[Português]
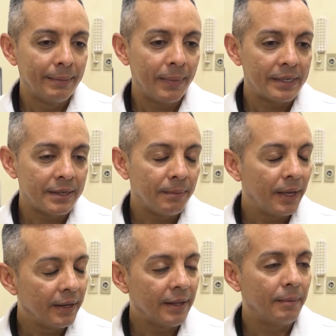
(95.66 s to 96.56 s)
mas também
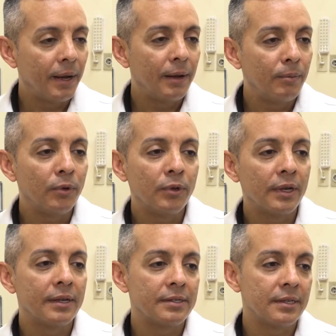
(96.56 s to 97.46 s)
ele trabalha muito a
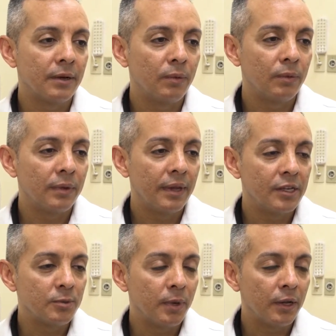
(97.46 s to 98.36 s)
questão da
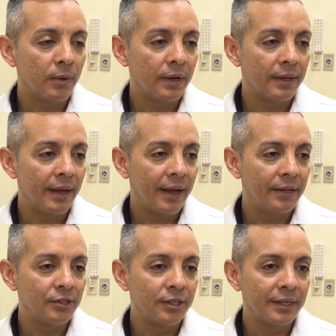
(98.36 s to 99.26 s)

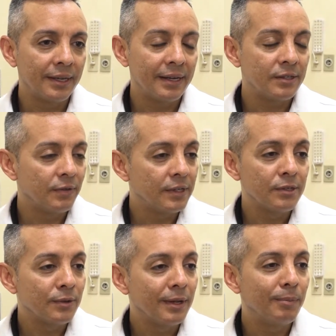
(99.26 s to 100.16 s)
espiritualidade, que às vezes
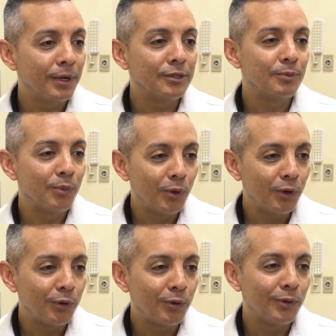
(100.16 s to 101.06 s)
não depende
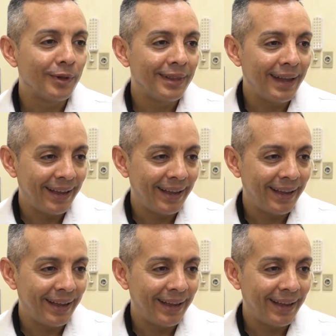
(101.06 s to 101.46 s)
muito da